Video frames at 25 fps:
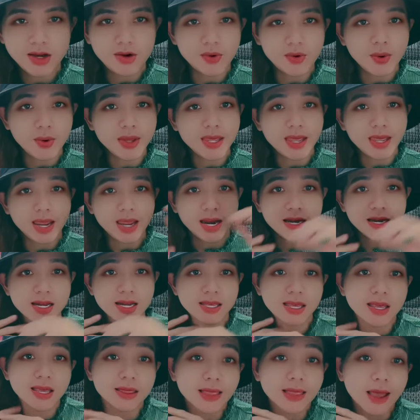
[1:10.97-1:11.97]
nói nghe là
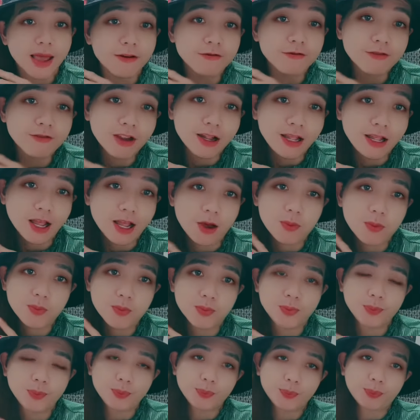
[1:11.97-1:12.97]
chế tám vlog
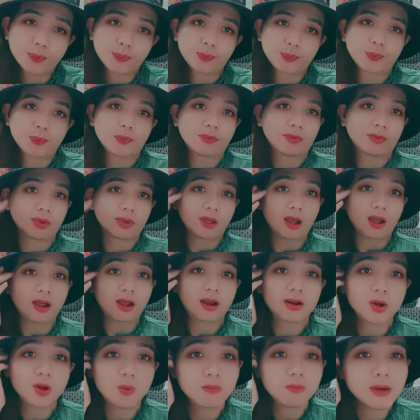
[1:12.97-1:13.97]
trời
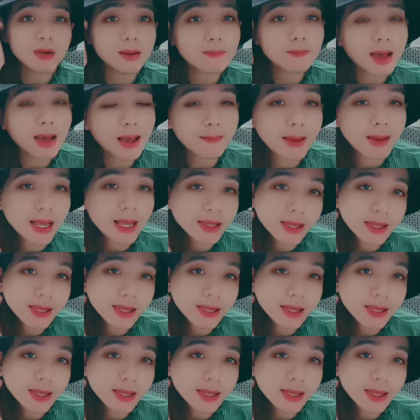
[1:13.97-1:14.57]
ơi đúng là ba má